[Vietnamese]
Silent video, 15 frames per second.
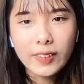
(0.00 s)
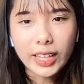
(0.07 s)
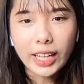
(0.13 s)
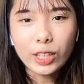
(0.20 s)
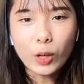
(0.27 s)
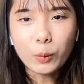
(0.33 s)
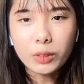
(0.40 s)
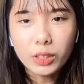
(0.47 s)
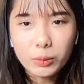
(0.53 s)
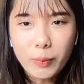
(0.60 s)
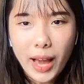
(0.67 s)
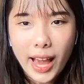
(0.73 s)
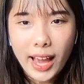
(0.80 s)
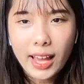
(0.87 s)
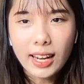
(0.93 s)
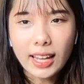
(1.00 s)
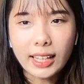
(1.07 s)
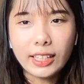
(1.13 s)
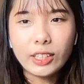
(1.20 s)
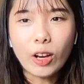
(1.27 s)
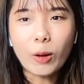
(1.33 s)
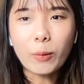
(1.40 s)
và cái nhóm thứ ba là
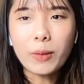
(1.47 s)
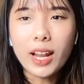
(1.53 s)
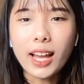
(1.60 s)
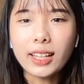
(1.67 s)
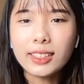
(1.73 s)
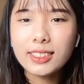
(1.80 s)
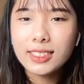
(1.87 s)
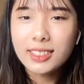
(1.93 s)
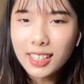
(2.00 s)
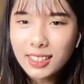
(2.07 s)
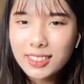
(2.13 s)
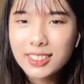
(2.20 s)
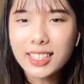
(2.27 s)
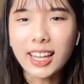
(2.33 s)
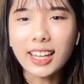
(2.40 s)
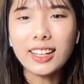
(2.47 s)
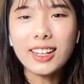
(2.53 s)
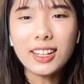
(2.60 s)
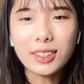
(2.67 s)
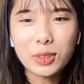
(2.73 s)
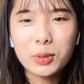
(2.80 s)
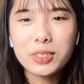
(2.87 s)
cái nhóm là chắc chắn
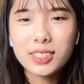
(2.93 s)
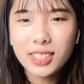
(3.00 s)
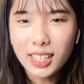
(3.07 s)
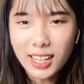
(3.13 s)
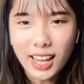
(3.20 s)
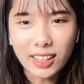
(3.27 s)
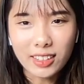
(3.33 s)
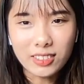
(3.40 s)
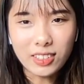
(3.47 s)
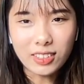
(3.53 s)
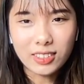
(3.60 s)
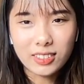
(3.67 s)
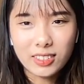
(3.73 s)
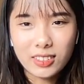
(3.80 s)
là tôi sẽ đạt được